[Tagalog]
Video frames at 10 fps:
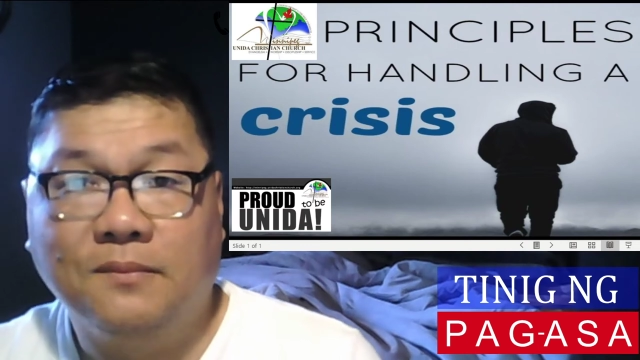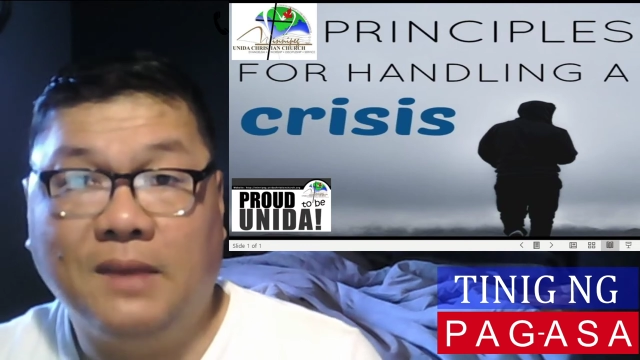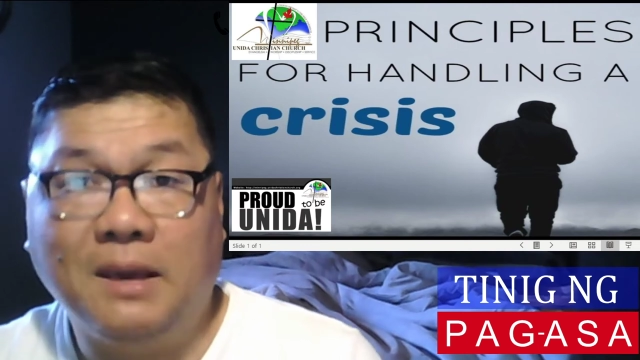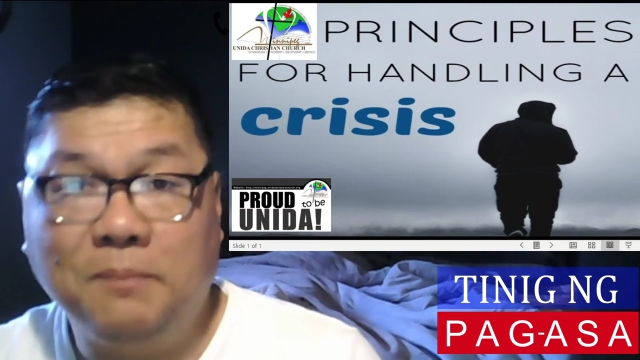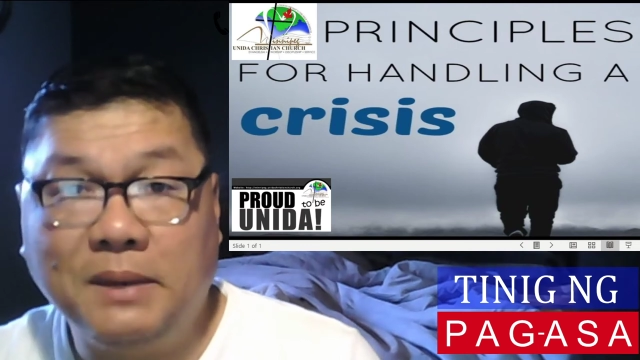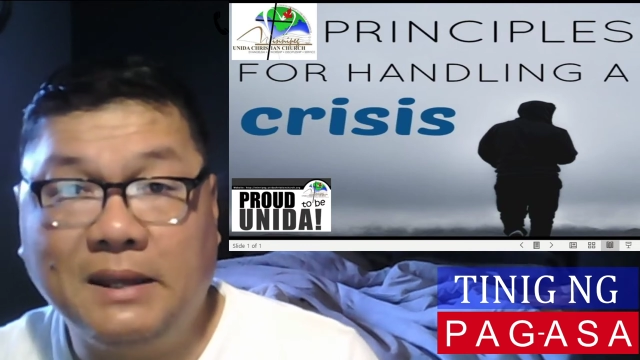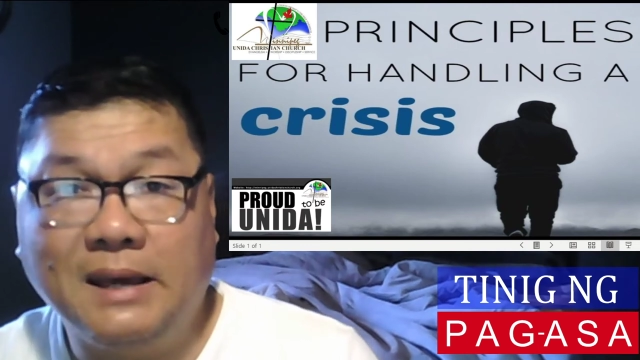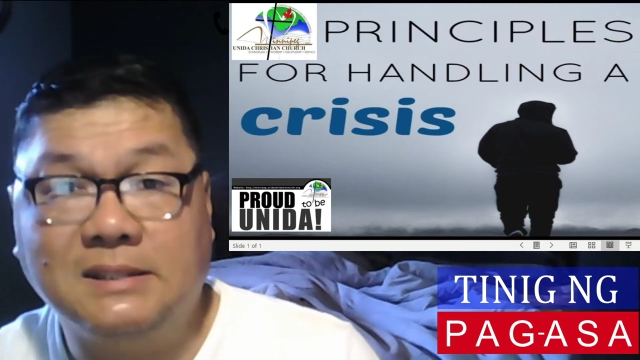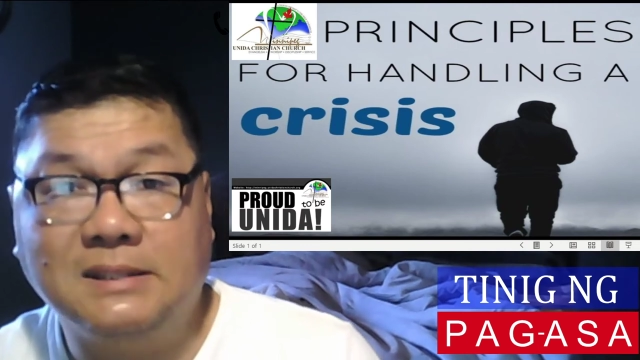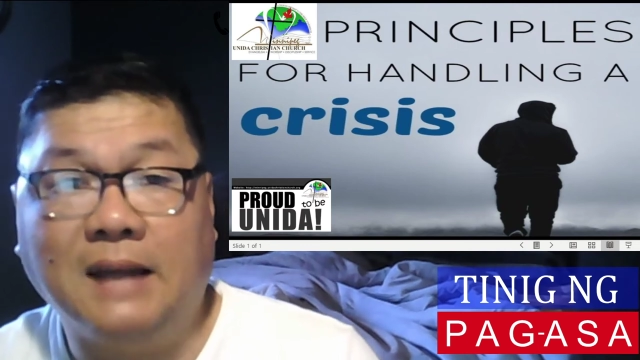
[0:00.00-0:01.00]
na
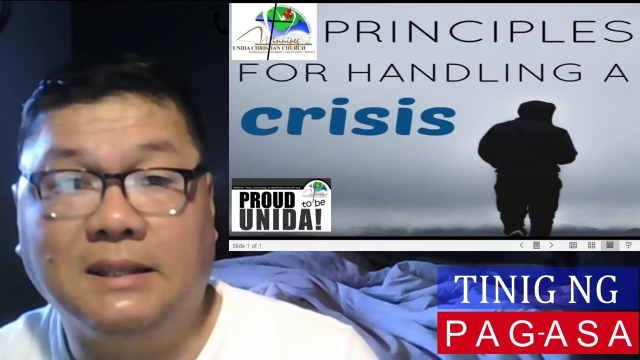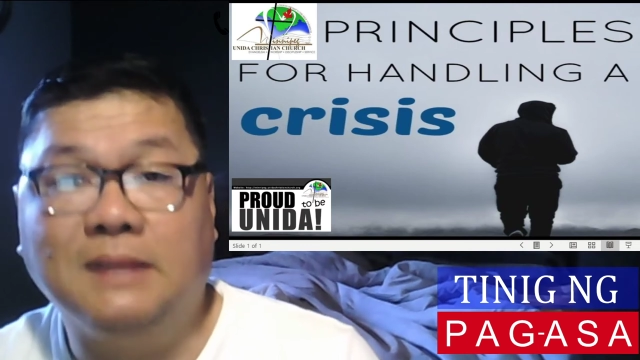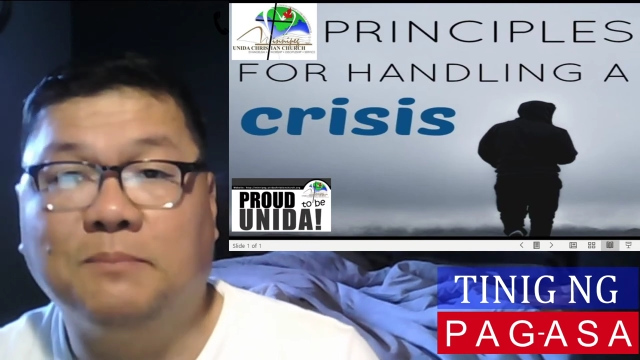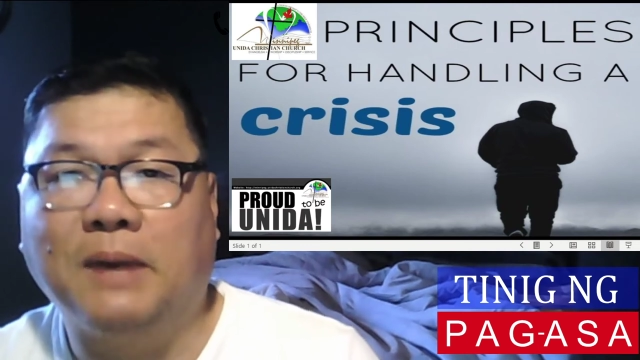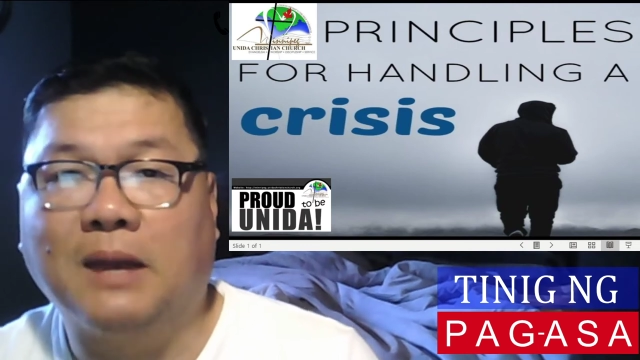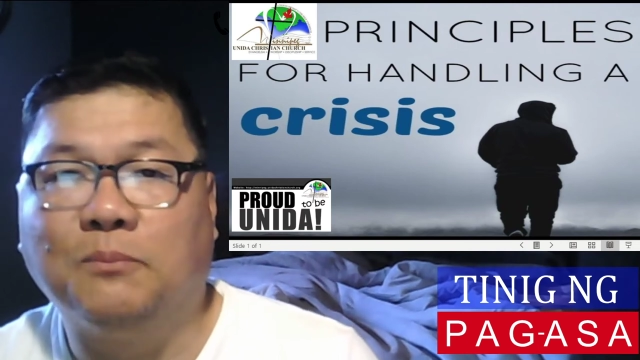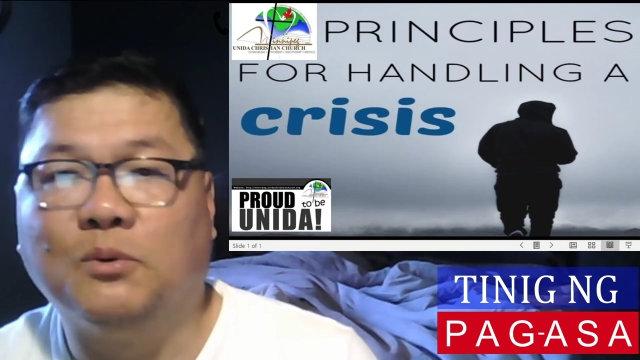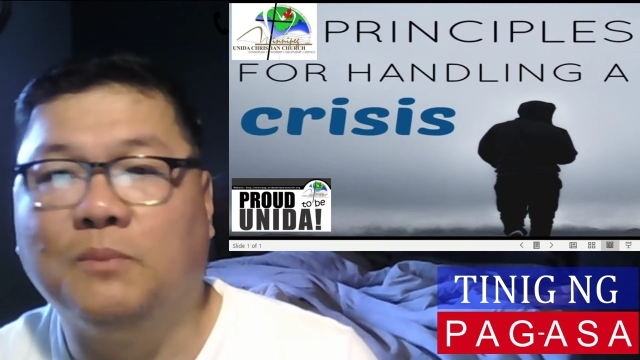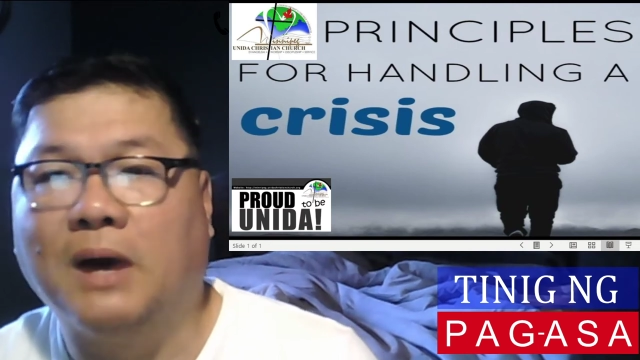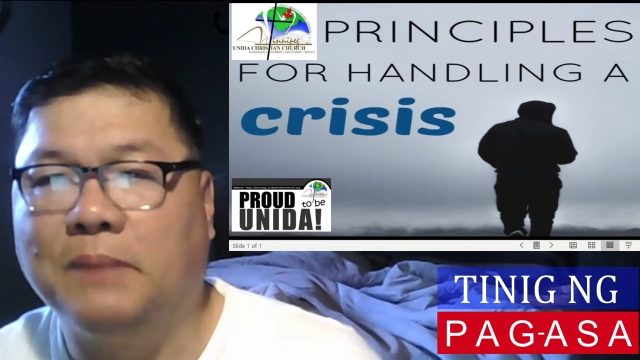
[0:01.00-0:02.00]
ibinigay sa atin para po
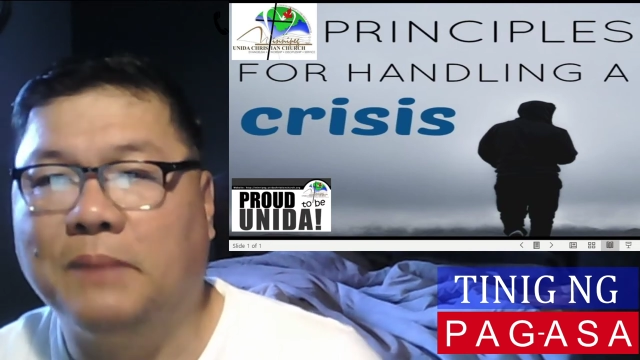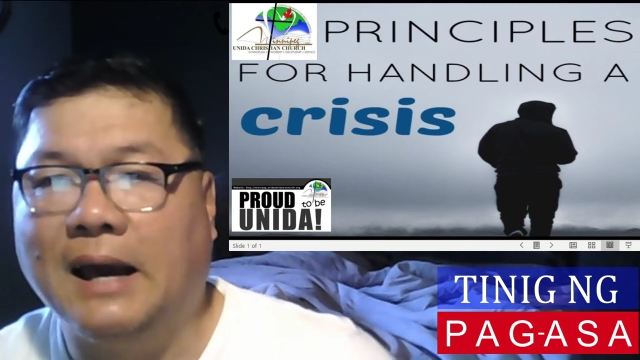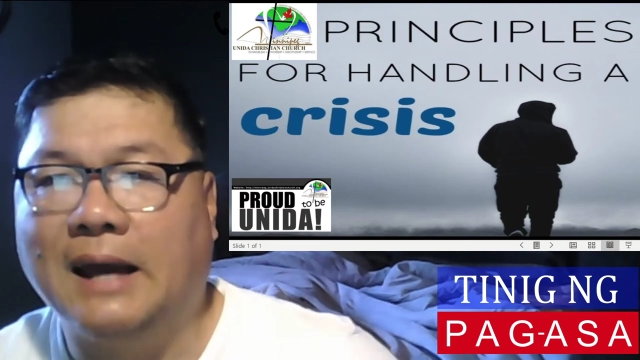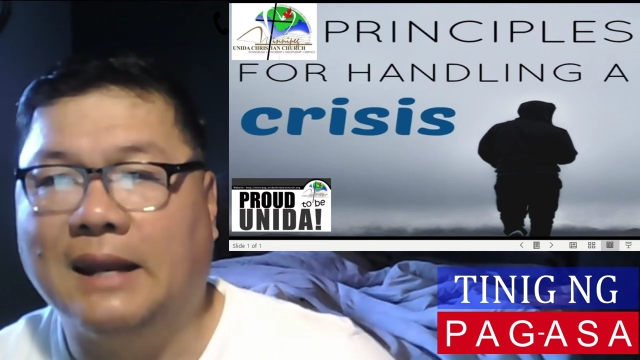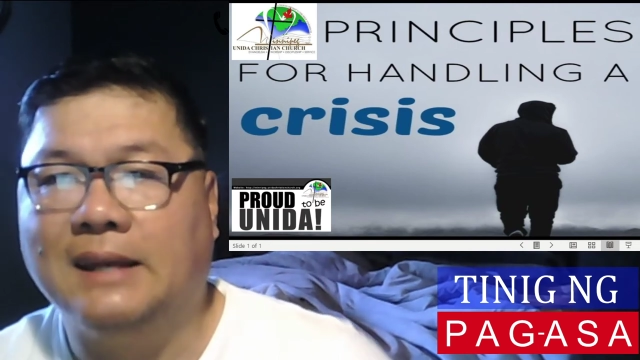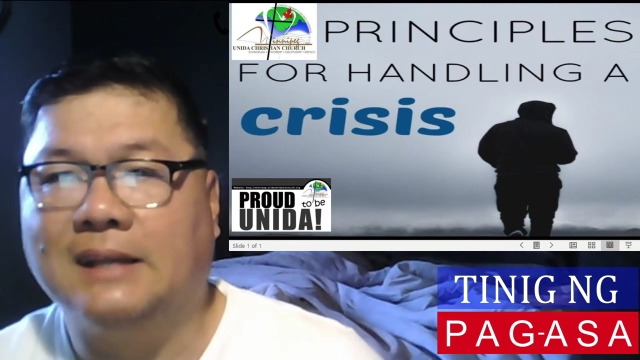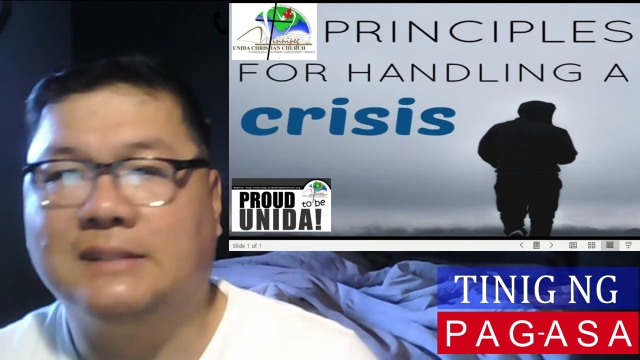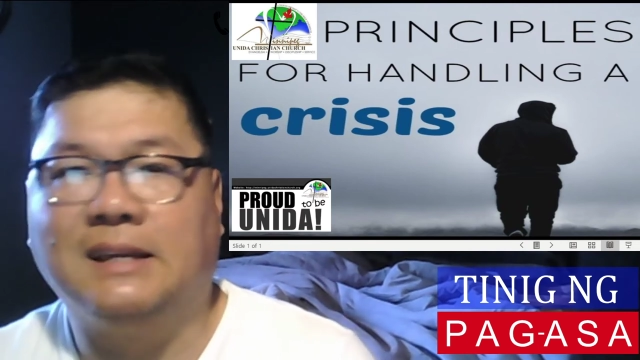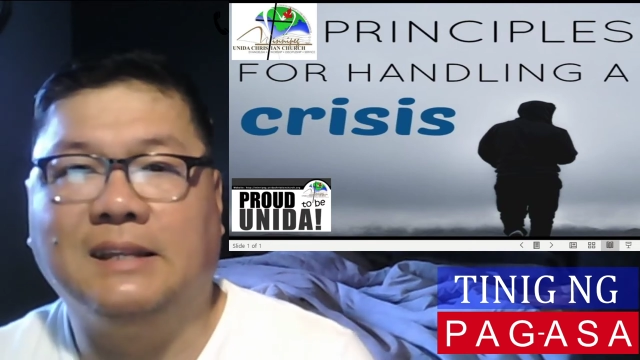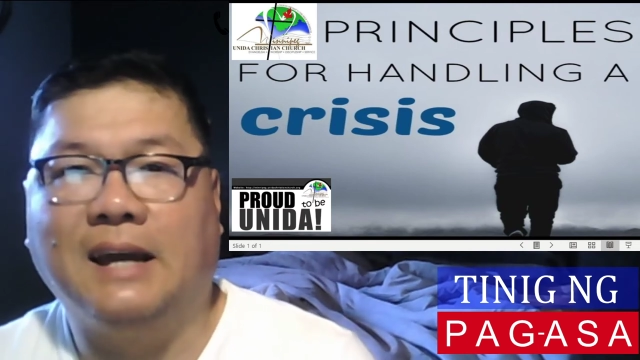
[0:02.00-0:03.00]
makapag-aral ng
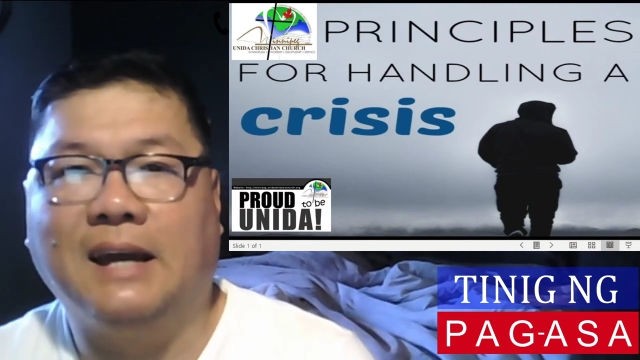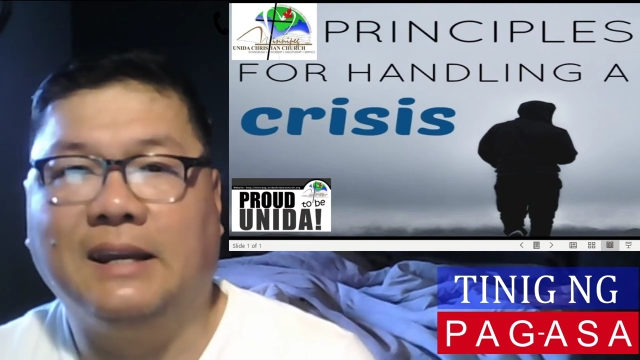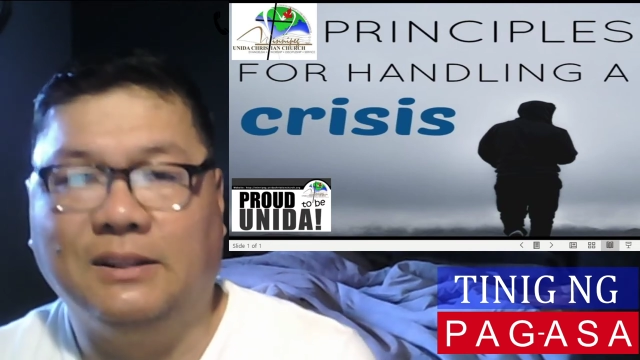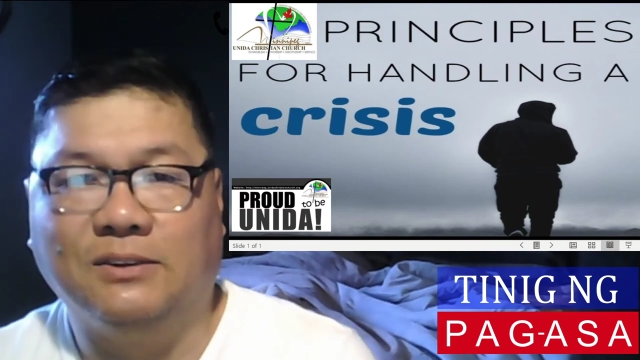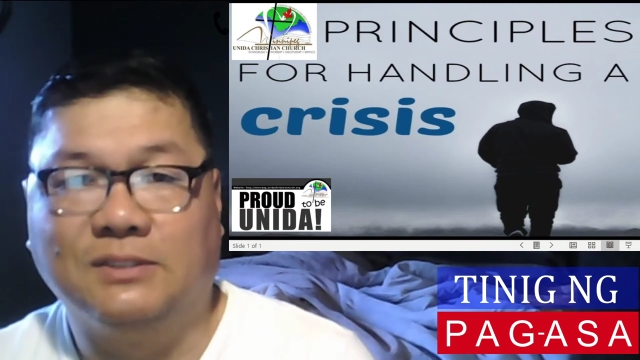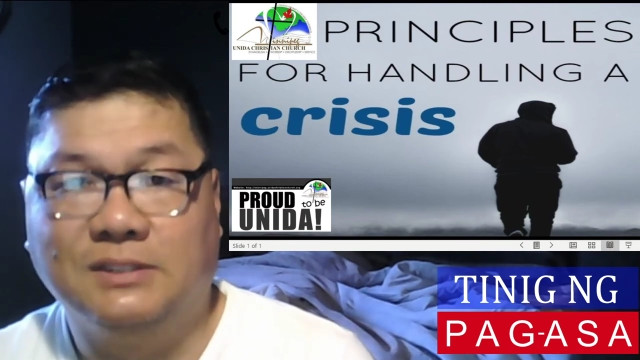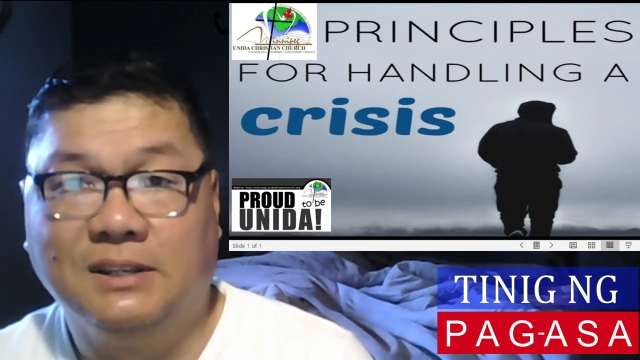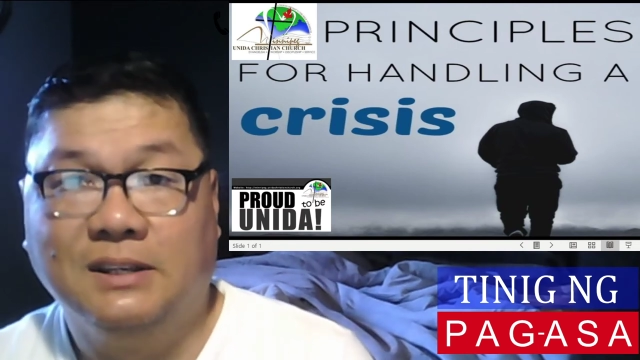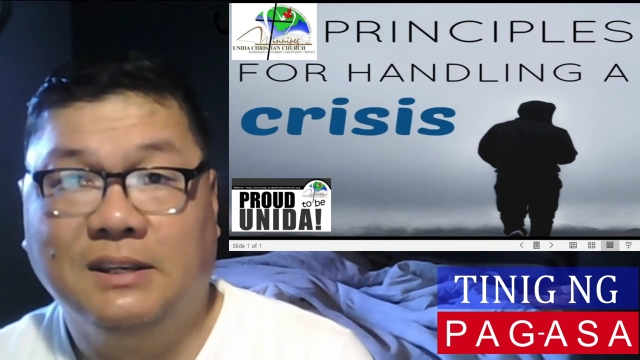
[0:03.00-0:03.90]
salita ng Diyos.